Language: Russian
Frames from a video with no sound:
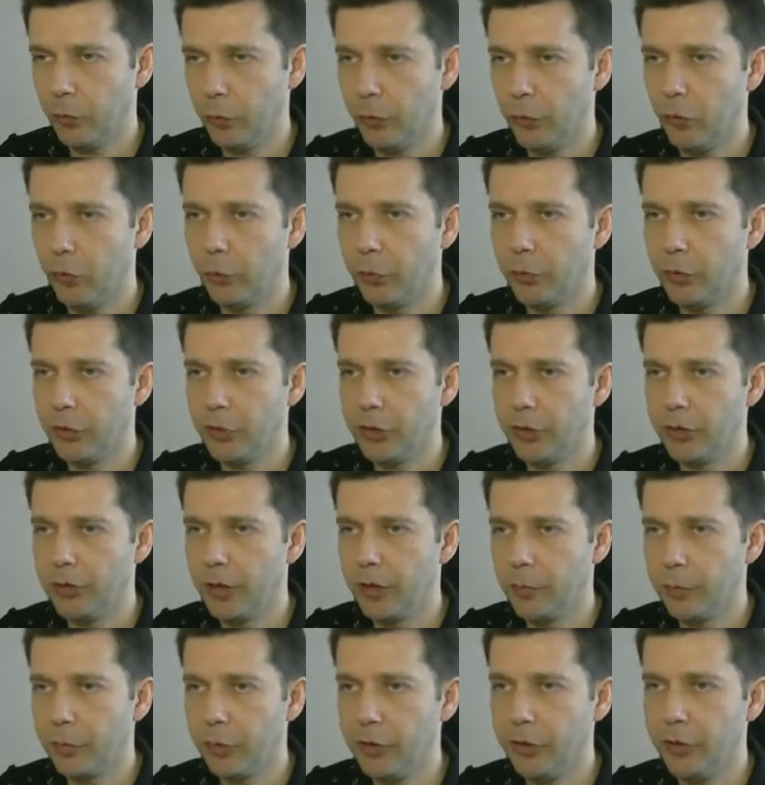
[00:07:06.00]
У него был
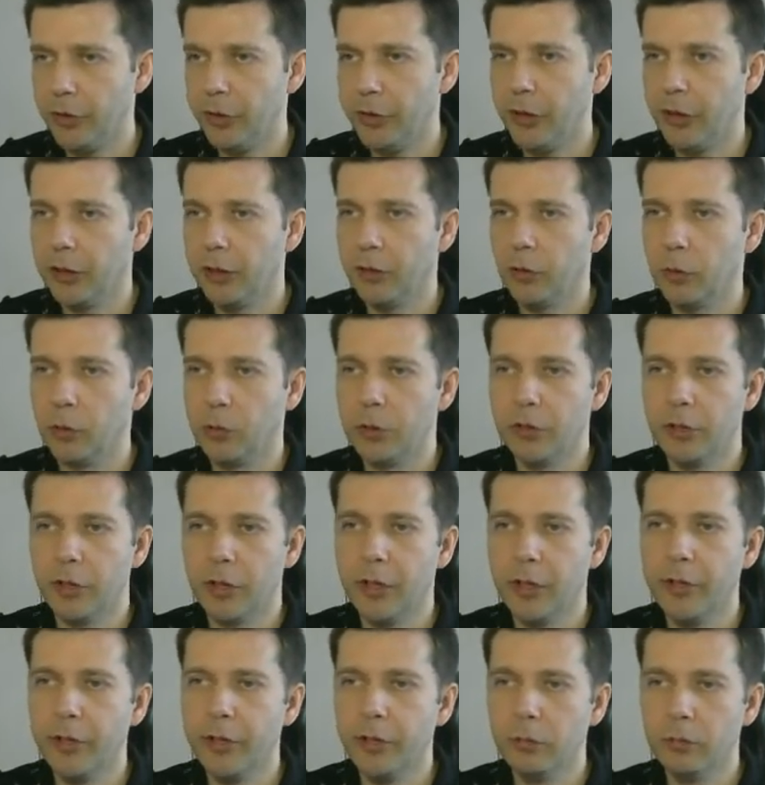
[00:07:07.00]
сигнал по индикатору
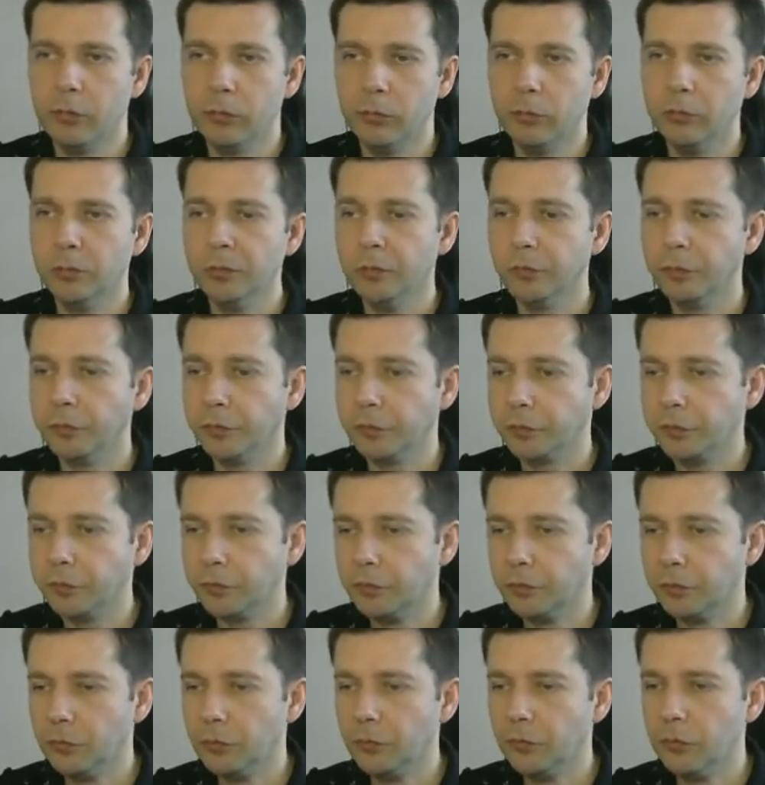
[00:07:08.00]
страйк
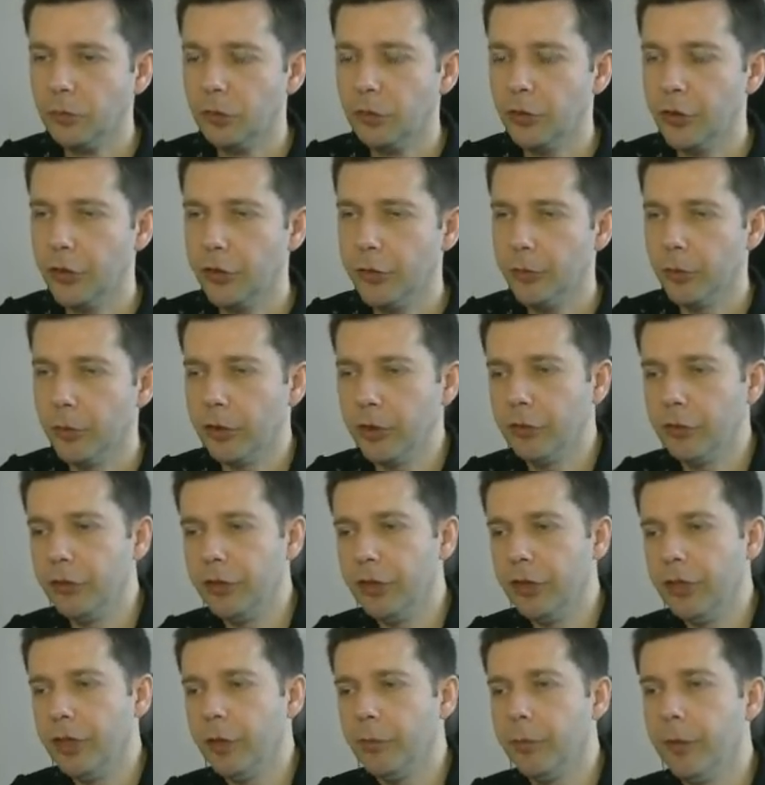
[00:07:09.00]

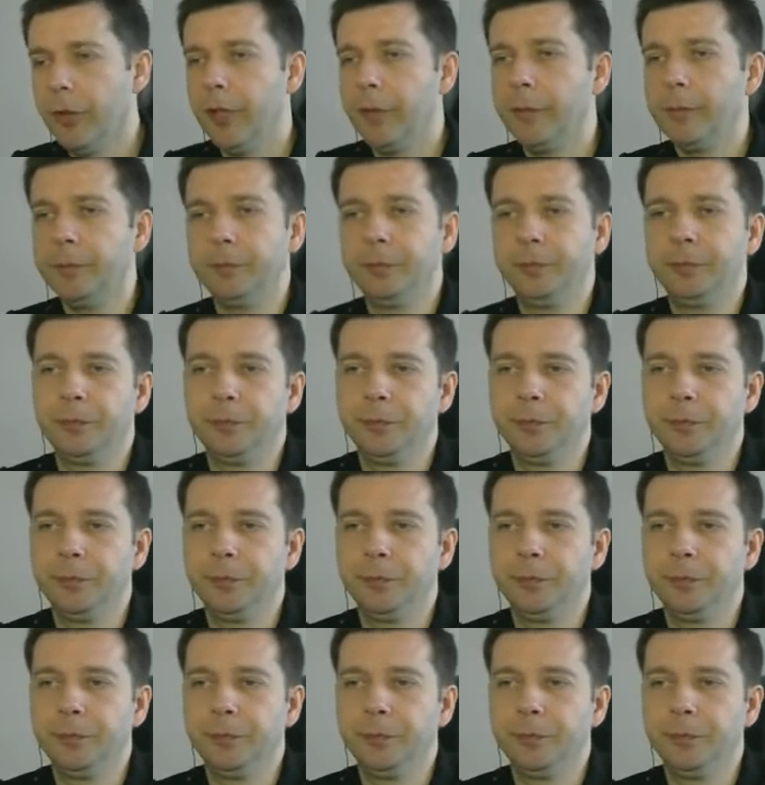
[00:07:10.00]
4 декабря.